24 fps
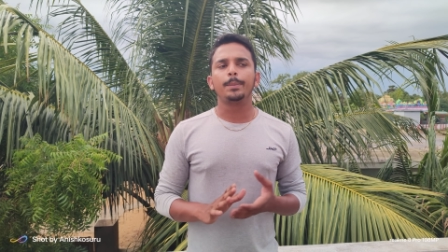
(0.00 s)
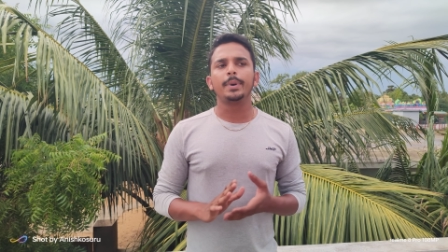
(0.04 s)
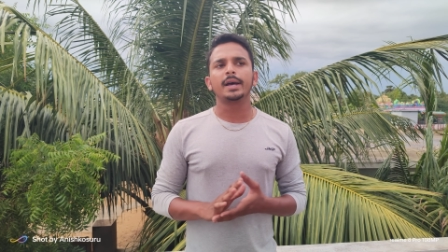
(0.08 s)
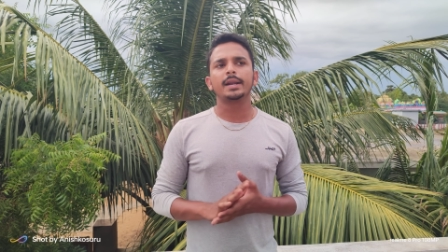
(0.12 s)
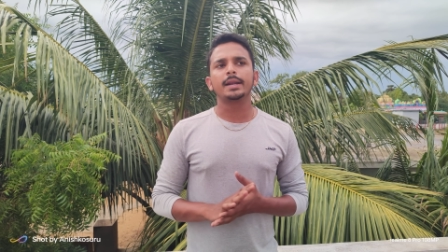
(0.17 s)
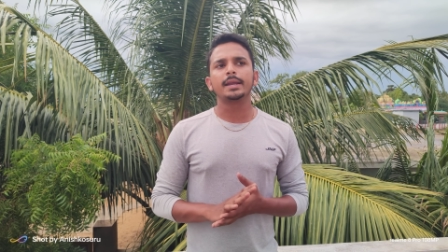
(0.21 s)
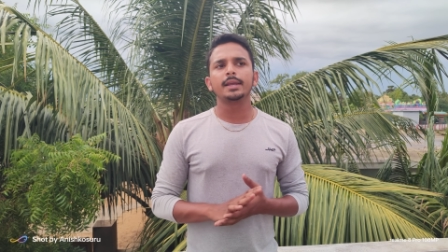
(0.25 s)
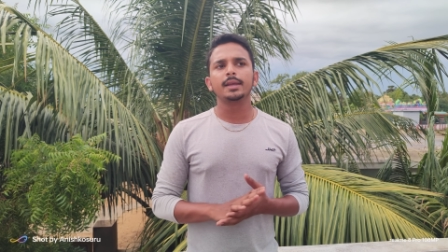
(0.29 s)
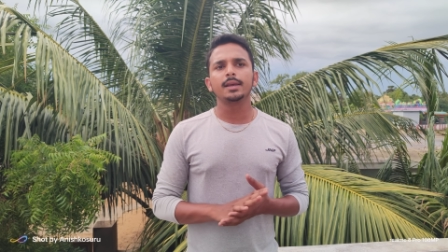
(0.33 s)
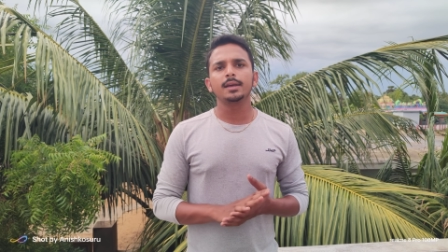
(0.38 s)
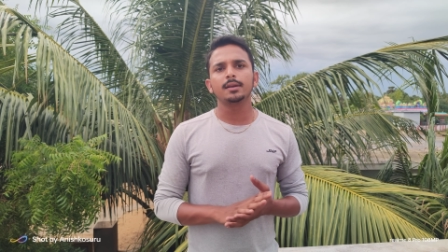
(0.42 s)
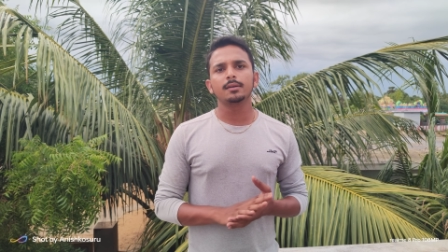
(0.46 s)

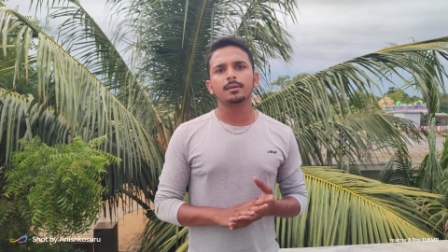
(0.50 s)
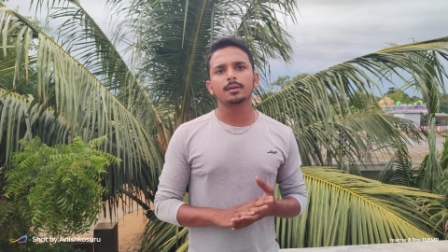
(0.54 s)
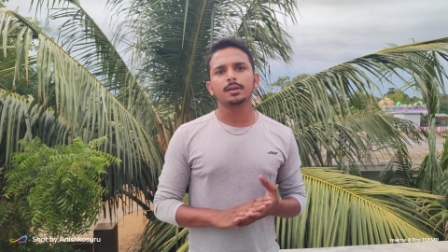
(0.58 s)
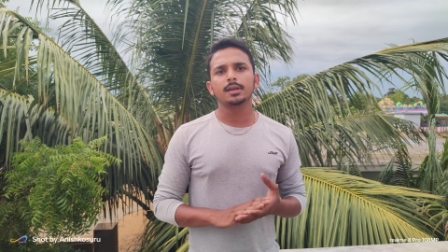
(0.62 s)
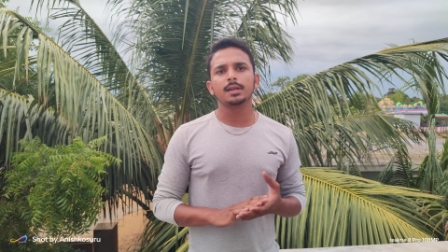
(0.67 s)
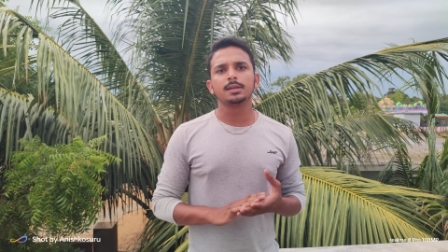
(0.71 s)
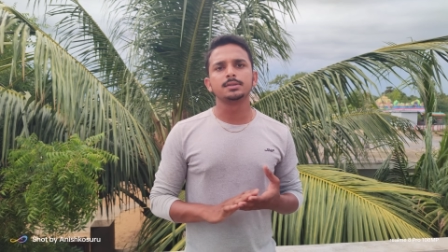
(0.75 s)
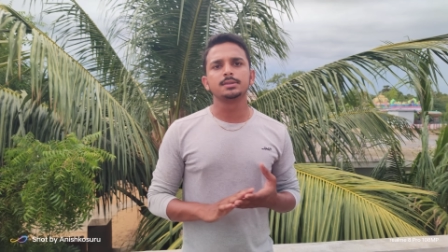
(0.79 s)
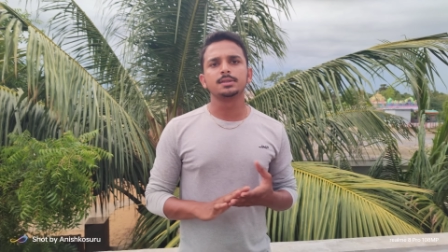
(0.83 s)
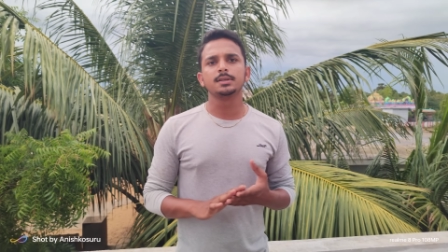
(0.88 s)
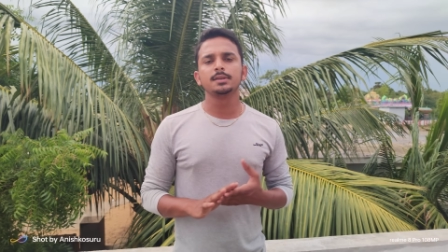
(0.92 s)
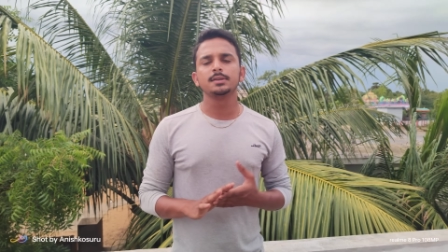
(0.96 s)
పర్ ఇయర్
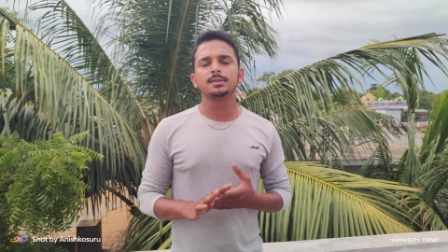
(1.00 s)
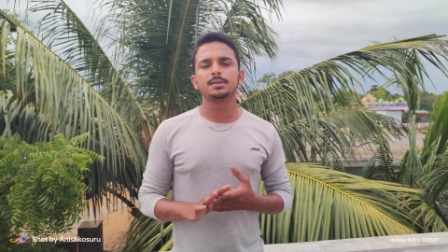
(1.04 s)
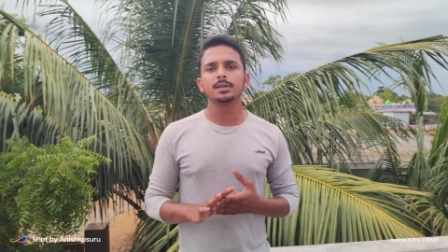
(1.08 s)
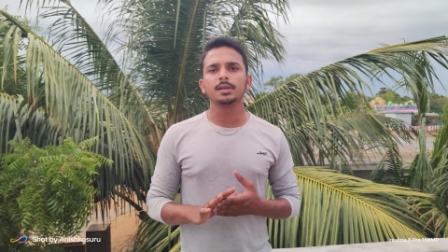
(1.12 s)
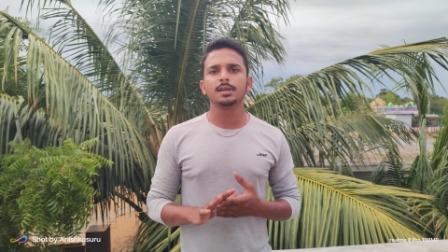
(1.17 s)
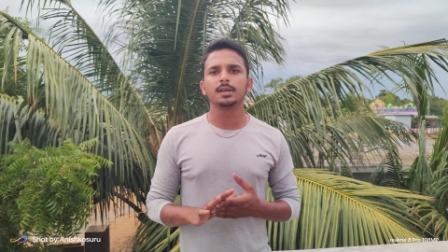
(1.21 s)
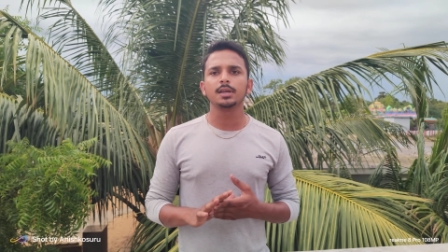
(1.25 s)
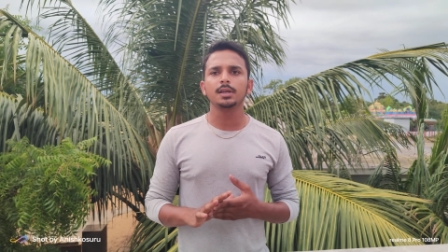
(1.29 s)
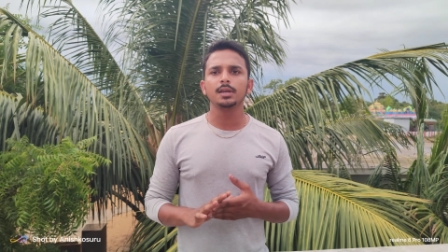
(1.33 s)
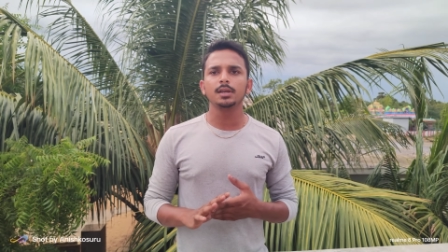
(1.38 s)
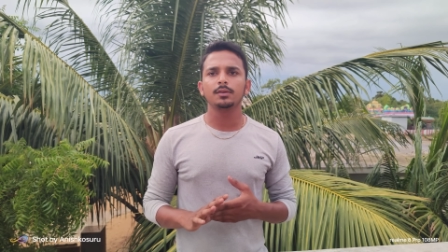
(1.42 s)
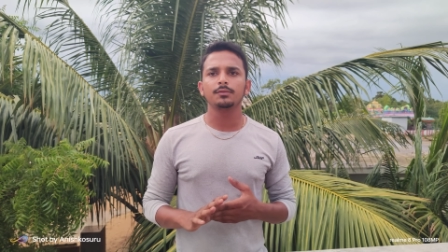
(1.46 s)

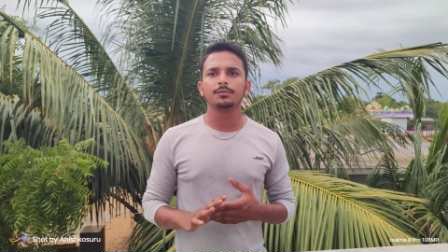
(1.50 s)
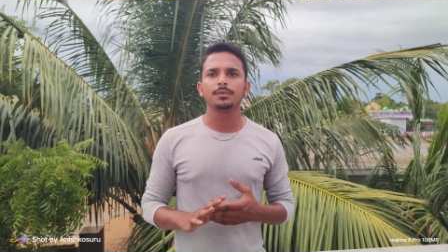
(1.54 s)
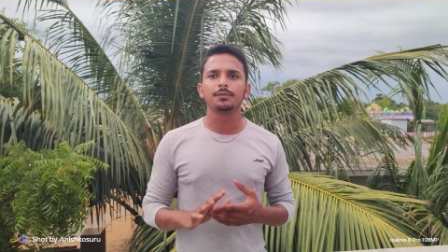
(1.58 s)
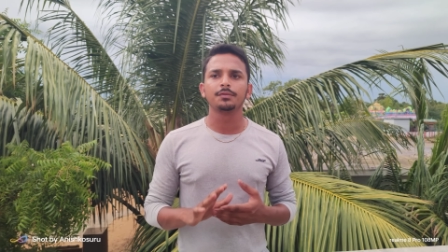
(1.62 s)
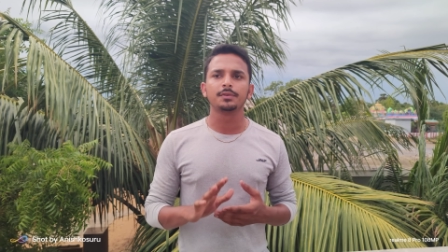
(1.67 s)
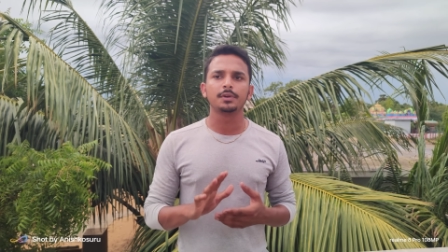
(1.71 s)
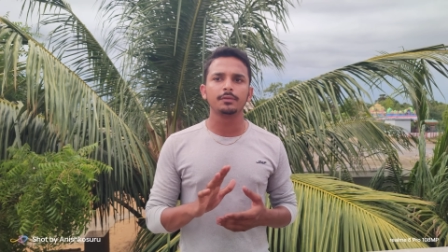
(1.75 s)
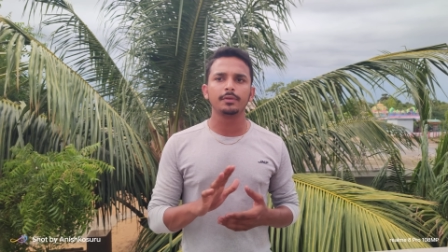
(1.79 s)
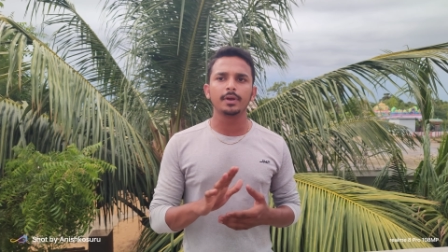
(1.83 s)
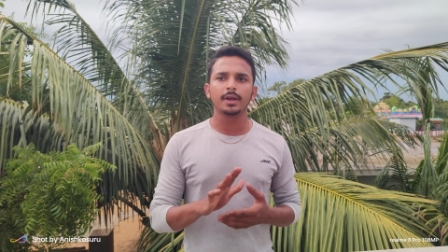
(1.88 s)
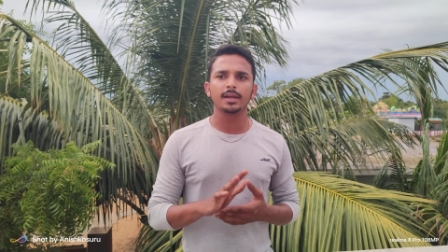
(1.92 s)
ఎన్సీసీకి ఫిఫ్టీ